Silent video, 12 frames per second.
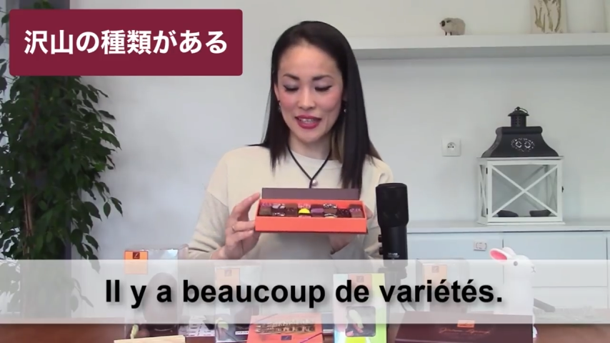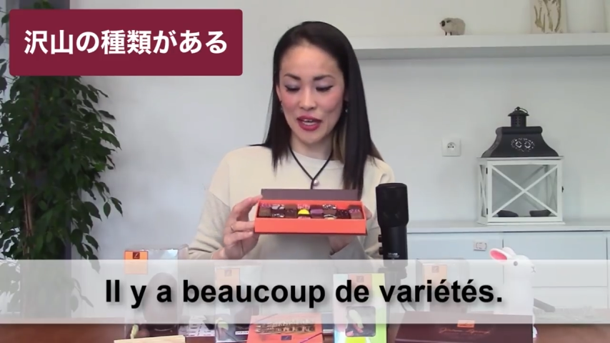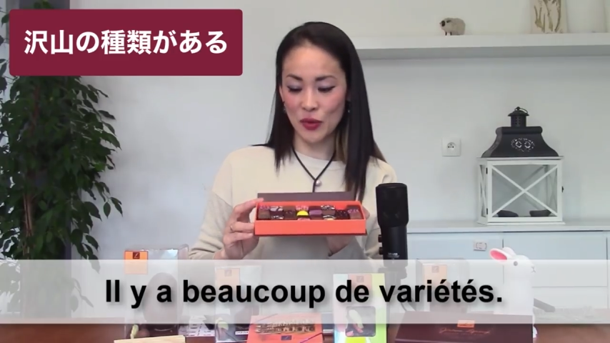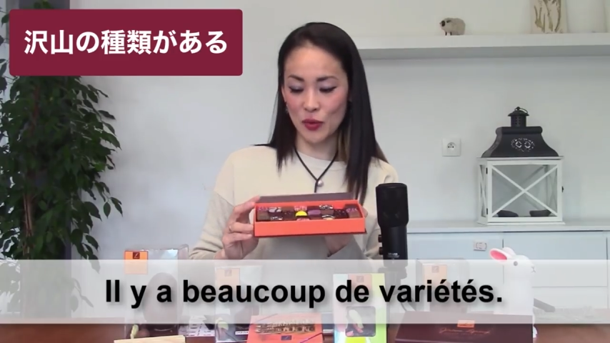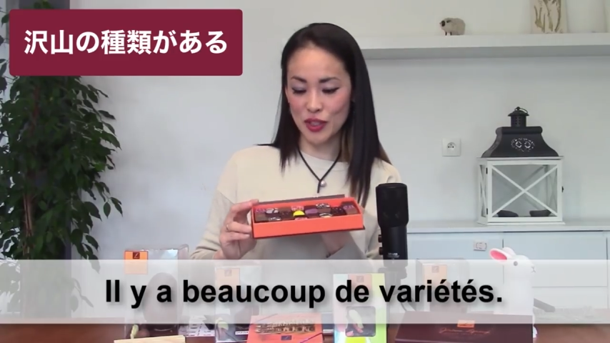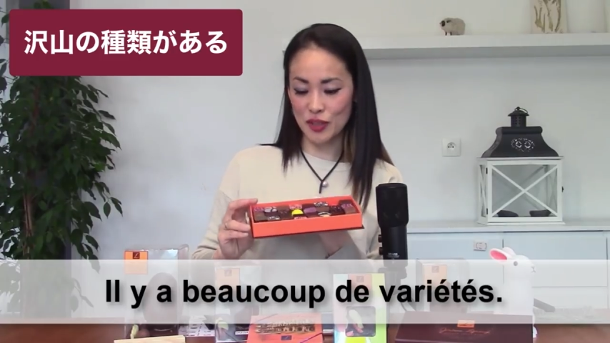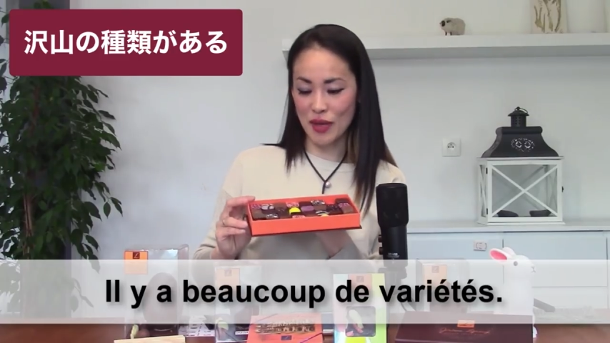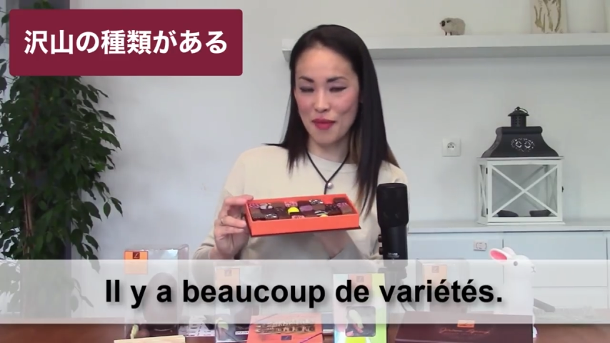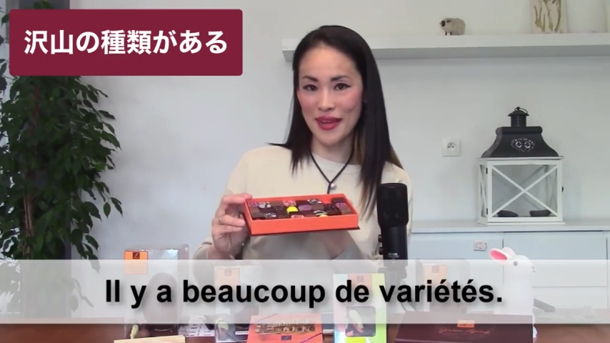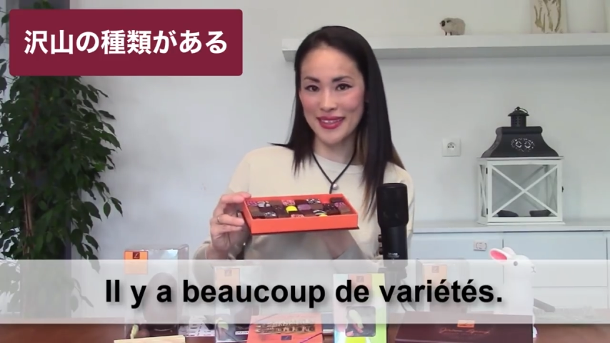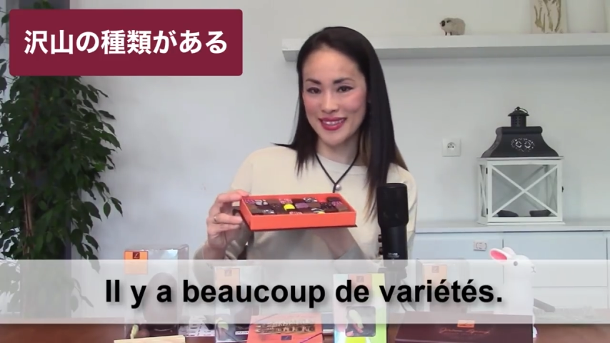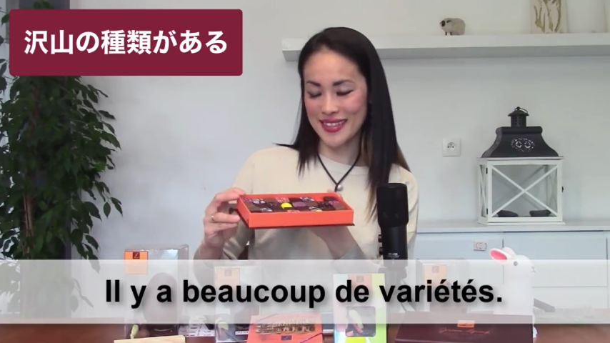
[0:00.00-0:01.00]
楽しめ
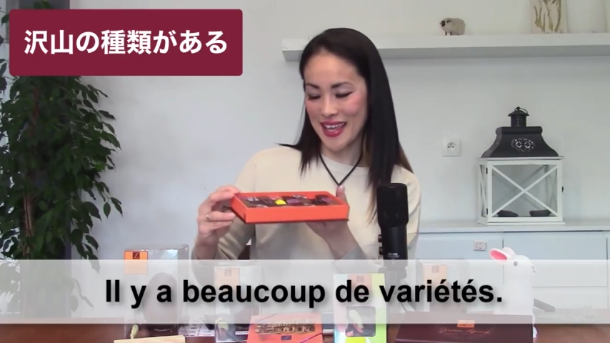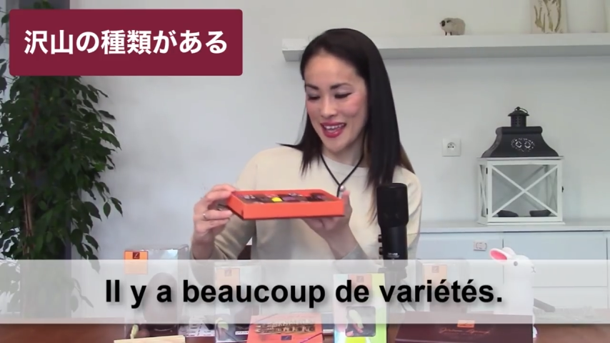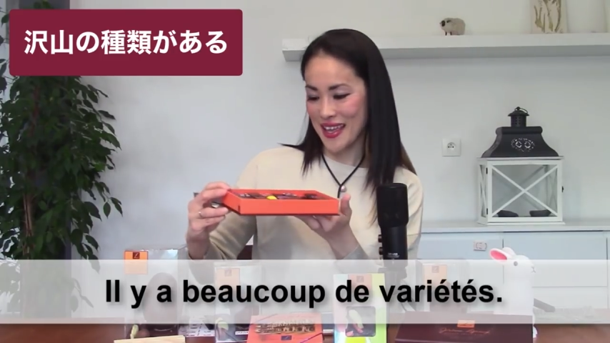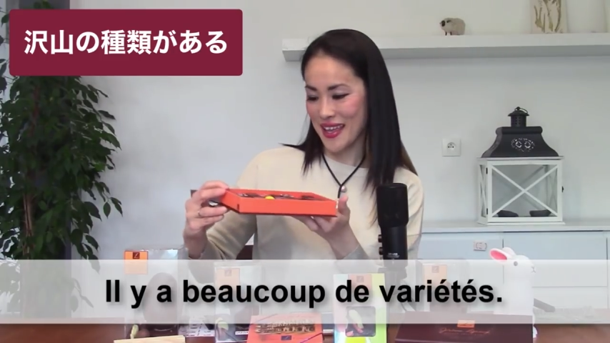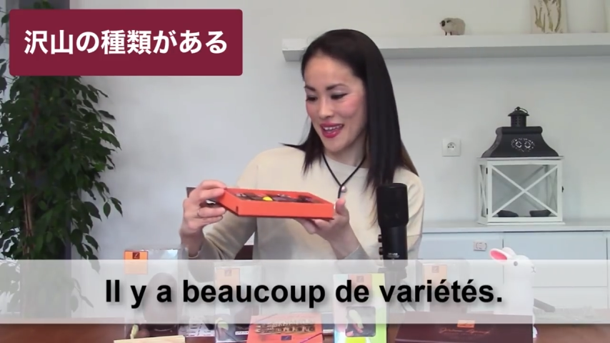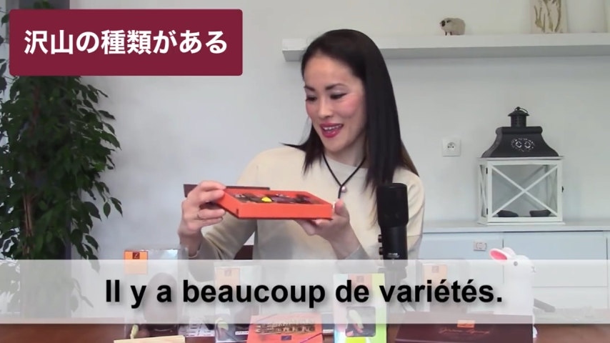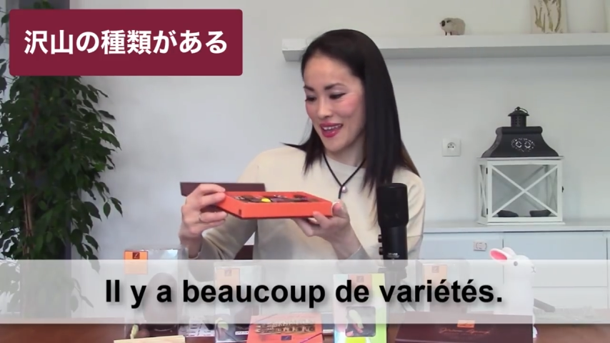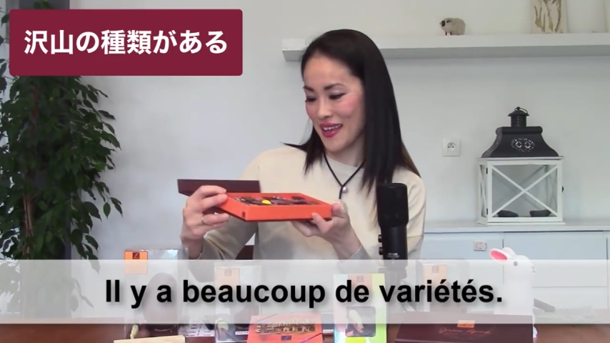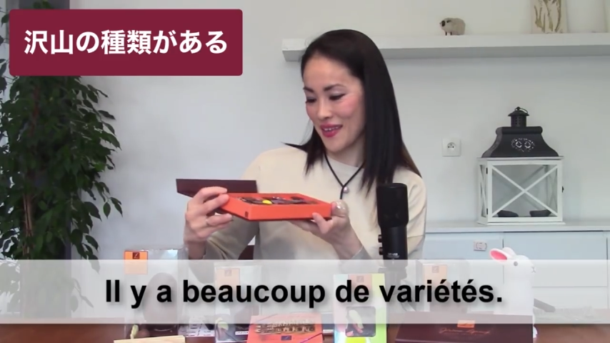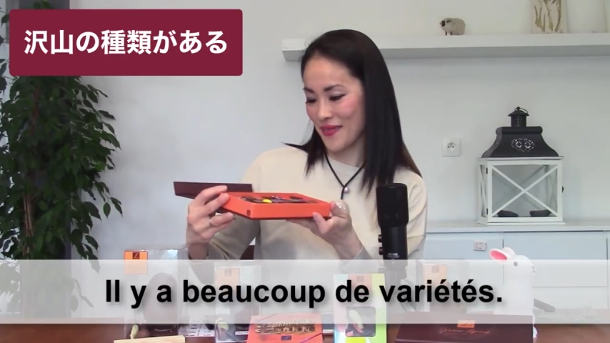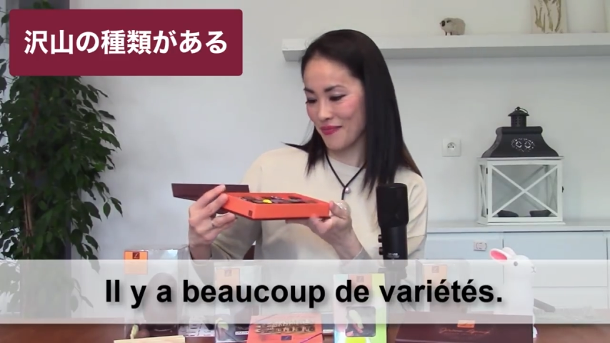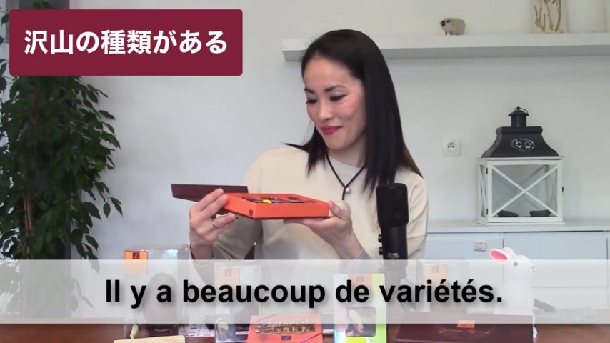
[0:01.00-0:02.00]
ます
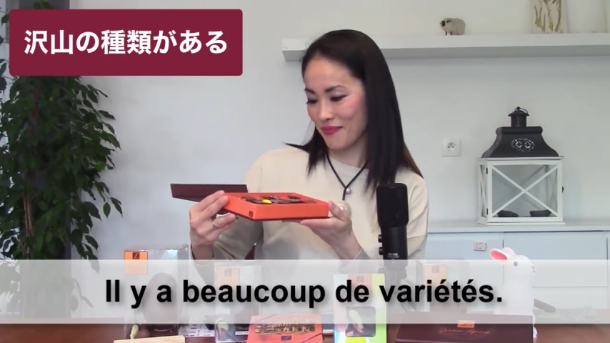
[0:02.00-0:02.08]
ね。